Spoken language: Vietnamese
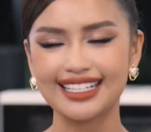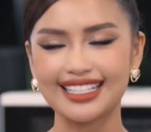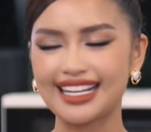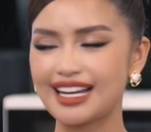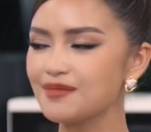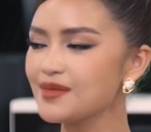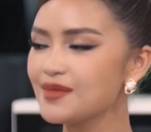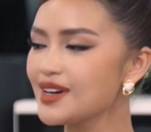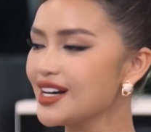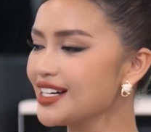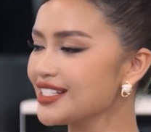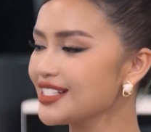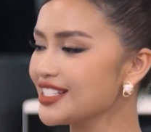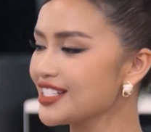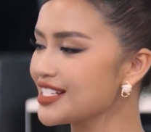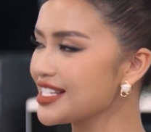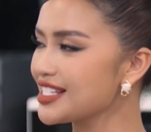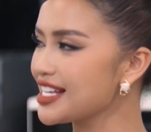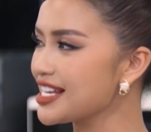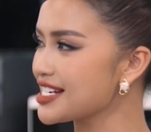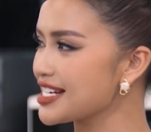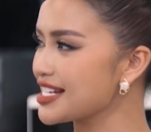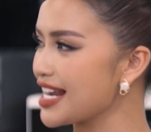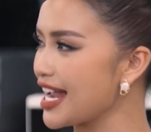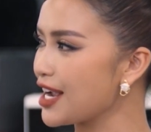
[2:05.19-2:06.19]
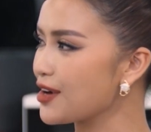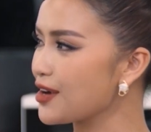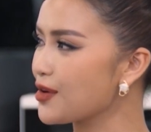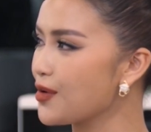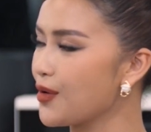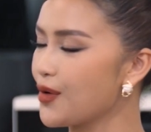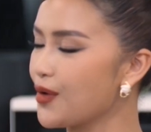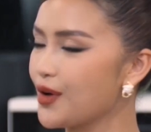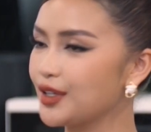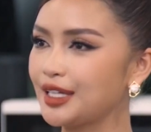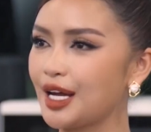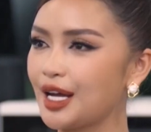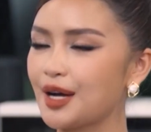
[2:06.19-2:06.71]
Cảm ơn những chia sẻ
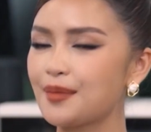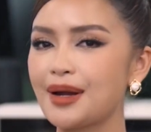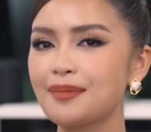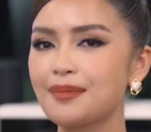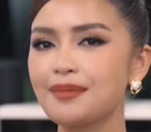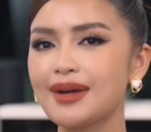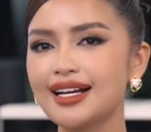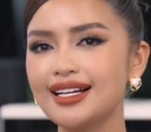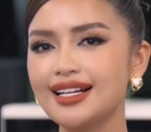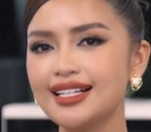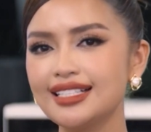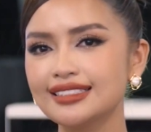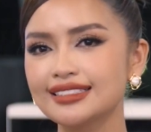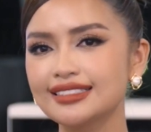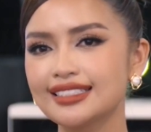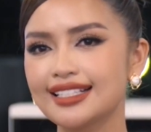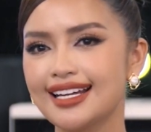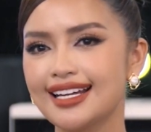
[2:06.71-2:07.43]
của thợ bánh Mai Linh